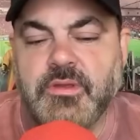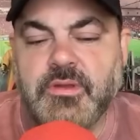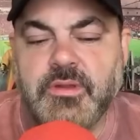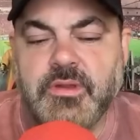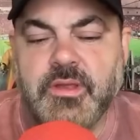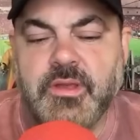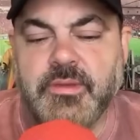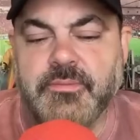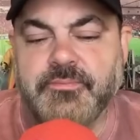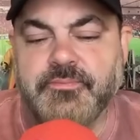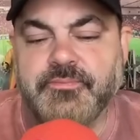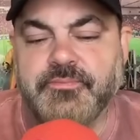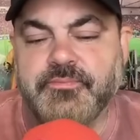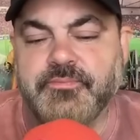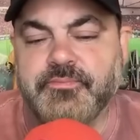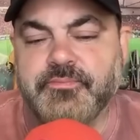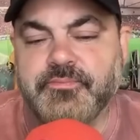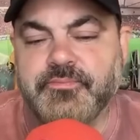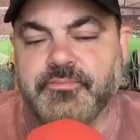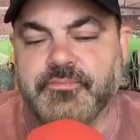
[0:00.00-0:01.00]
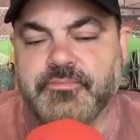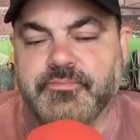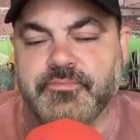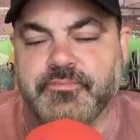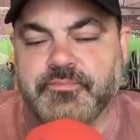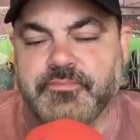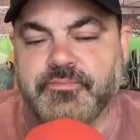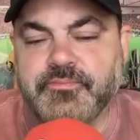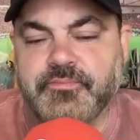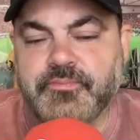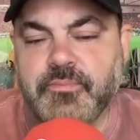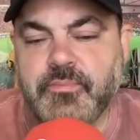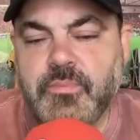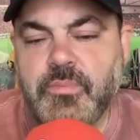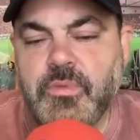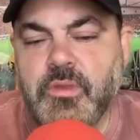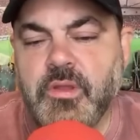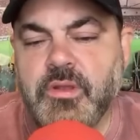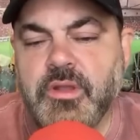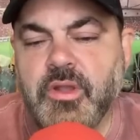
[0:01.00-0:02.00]
né?
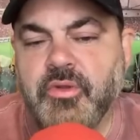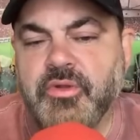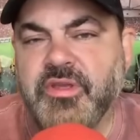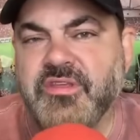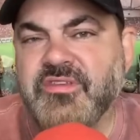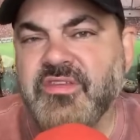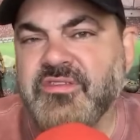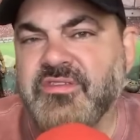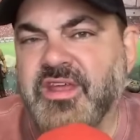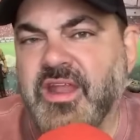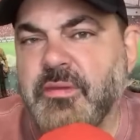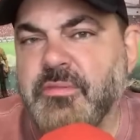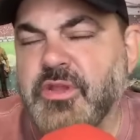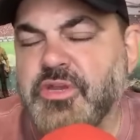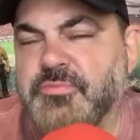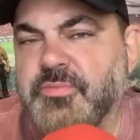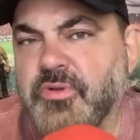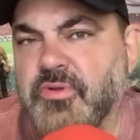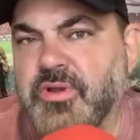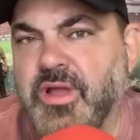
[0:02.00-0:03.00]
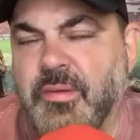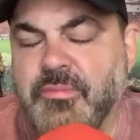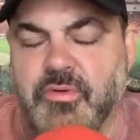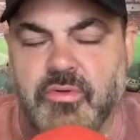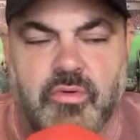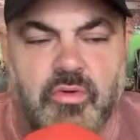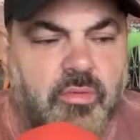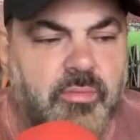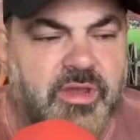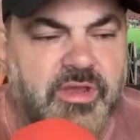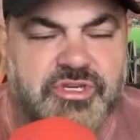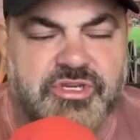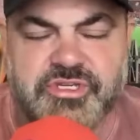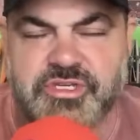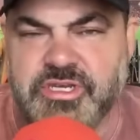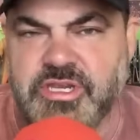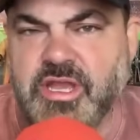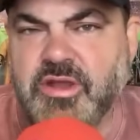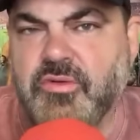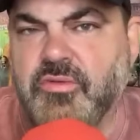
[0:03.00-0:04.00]
Não necessariamente pelo Gabigol, mas
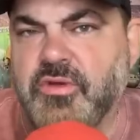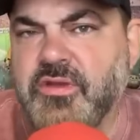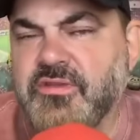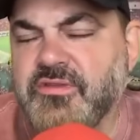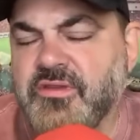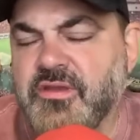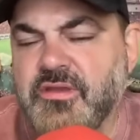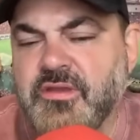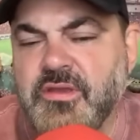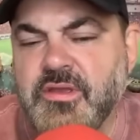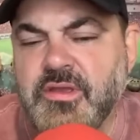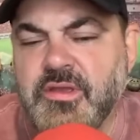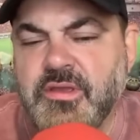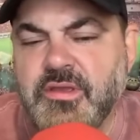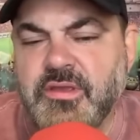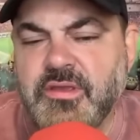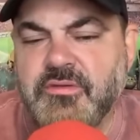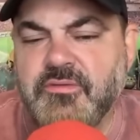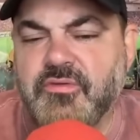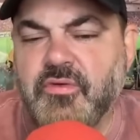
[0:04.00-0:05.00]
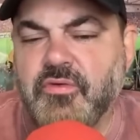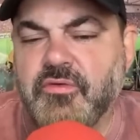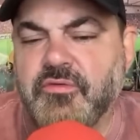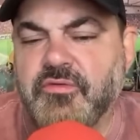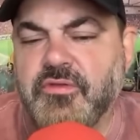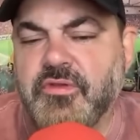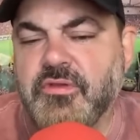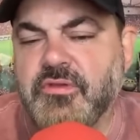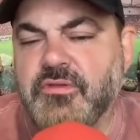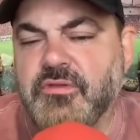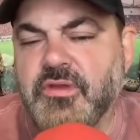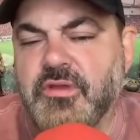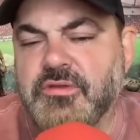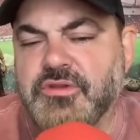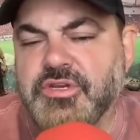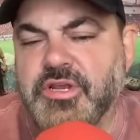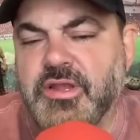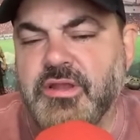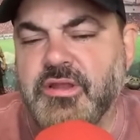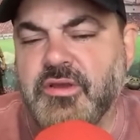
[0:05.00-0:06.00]
tinha coisa envolvendo, eh,
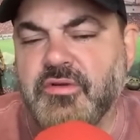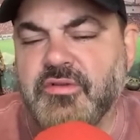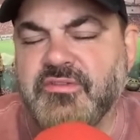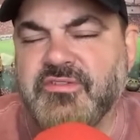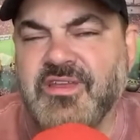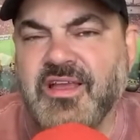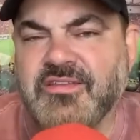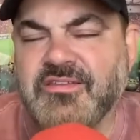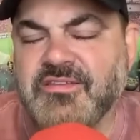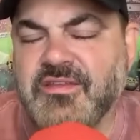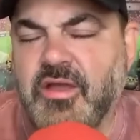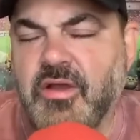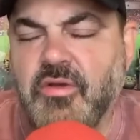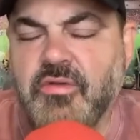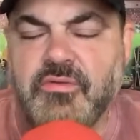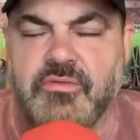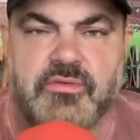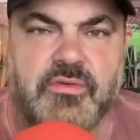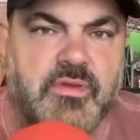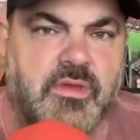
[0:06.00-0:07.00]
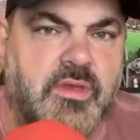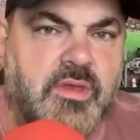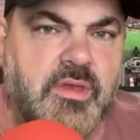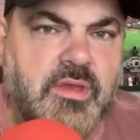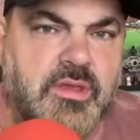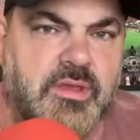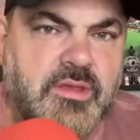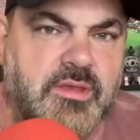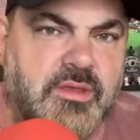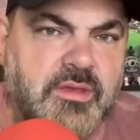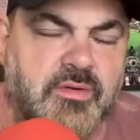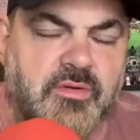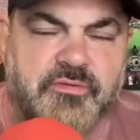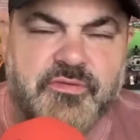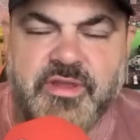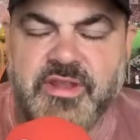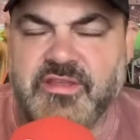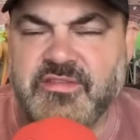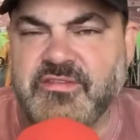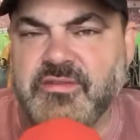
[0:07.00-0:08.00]
tinha negociação e, e
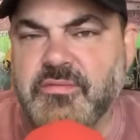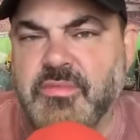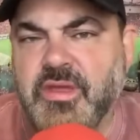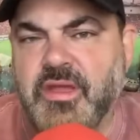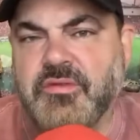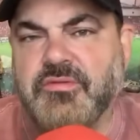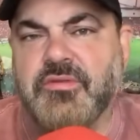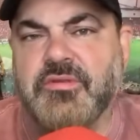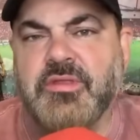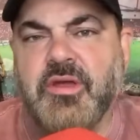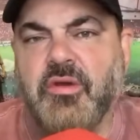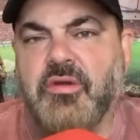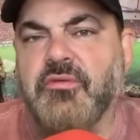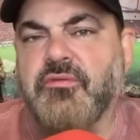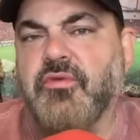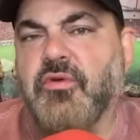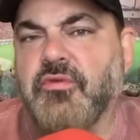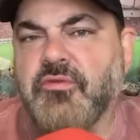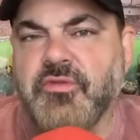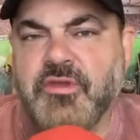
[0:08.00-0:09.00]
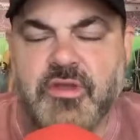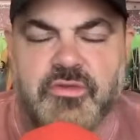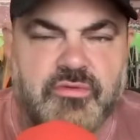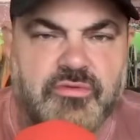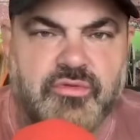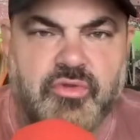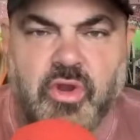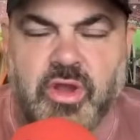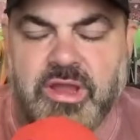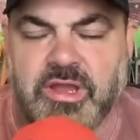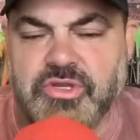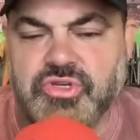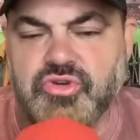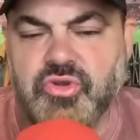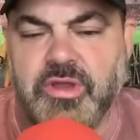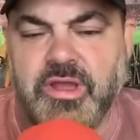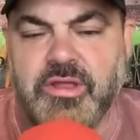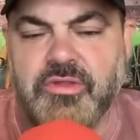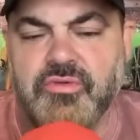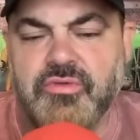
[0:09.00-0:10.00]
oferecimento e tal envolvendo troca de
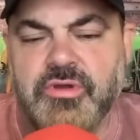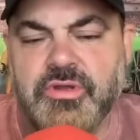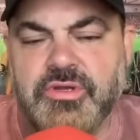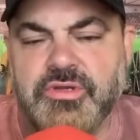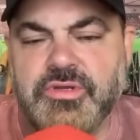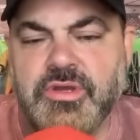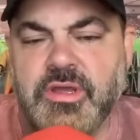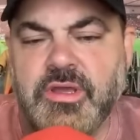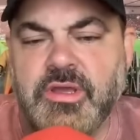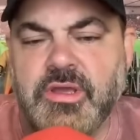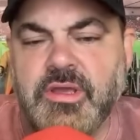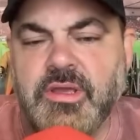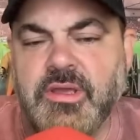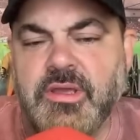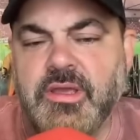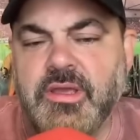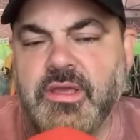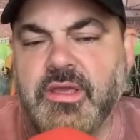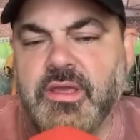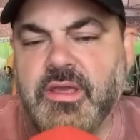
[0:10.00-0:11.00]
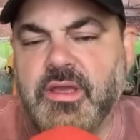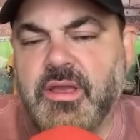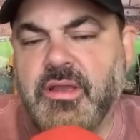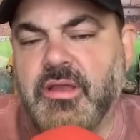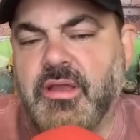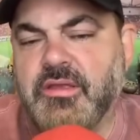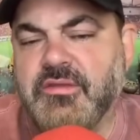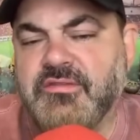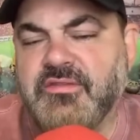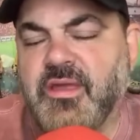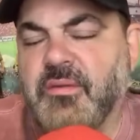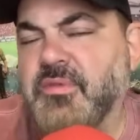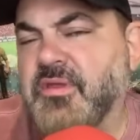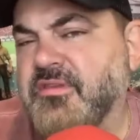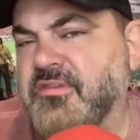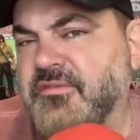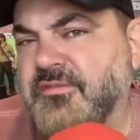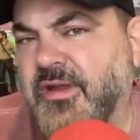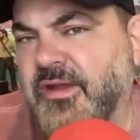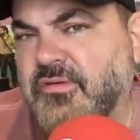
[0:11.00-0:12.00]
jogadores é, saber
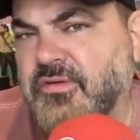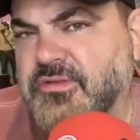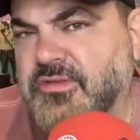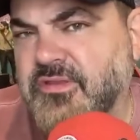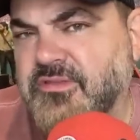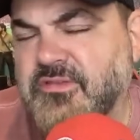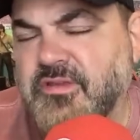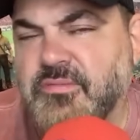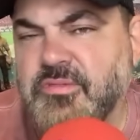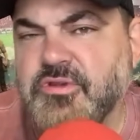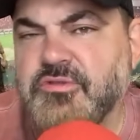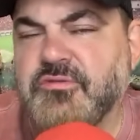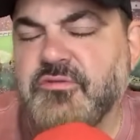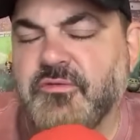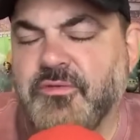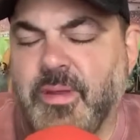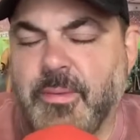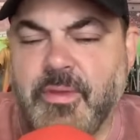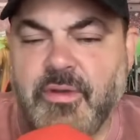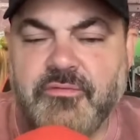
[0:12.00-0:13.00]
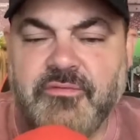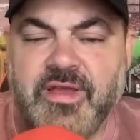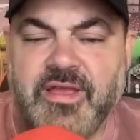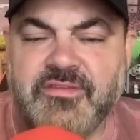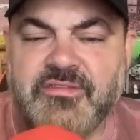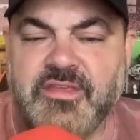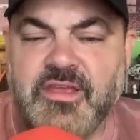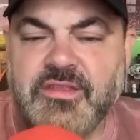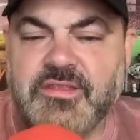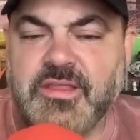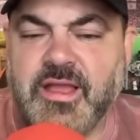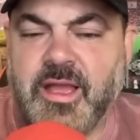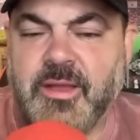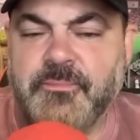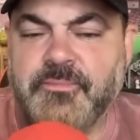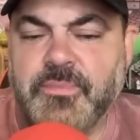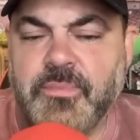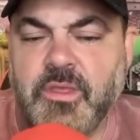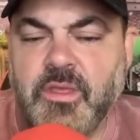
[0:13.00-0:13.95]
se vai acontecer mesmo, se o Flamengo vai aceitar.